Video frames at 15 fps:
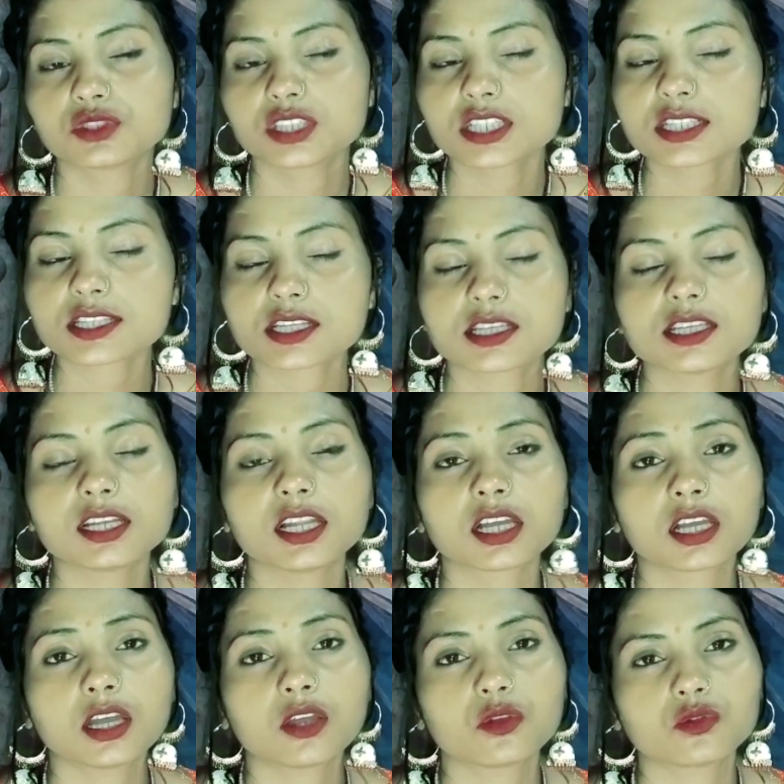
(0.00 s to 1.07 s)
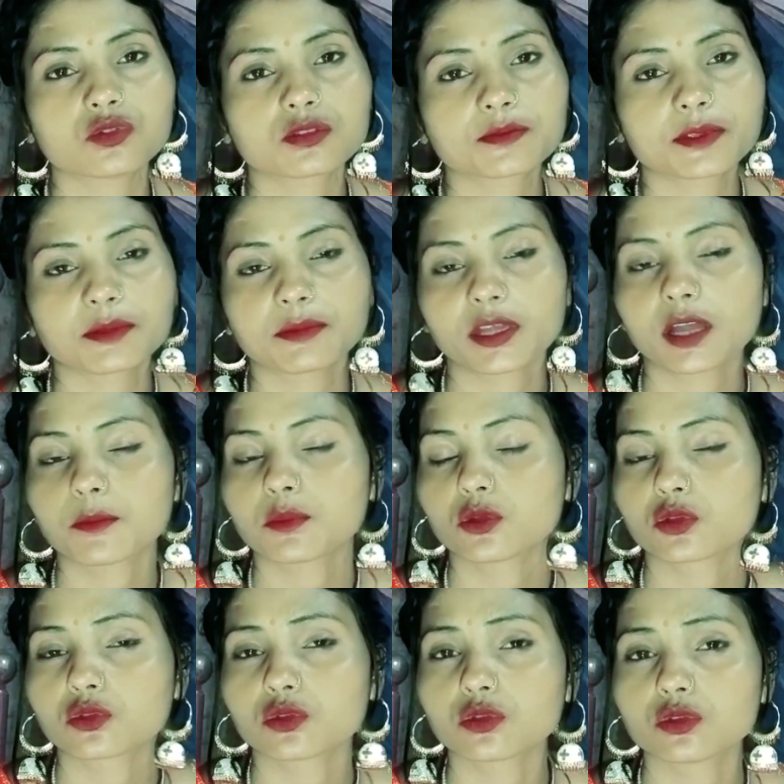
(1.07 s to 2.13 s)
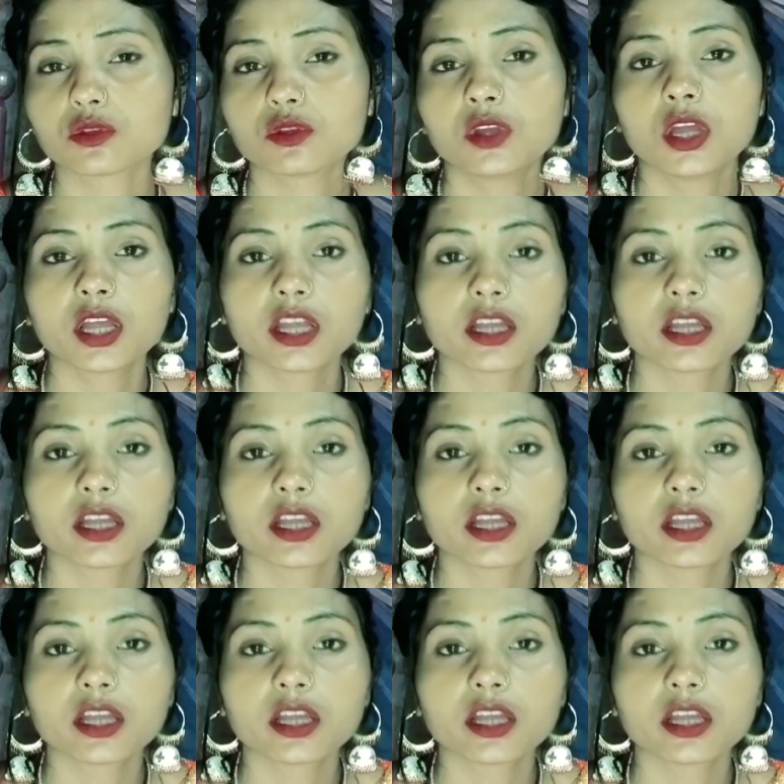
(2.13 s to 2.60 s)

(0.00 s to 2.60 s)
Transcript: मुझे सही लगा उस पर मैं आप लोग को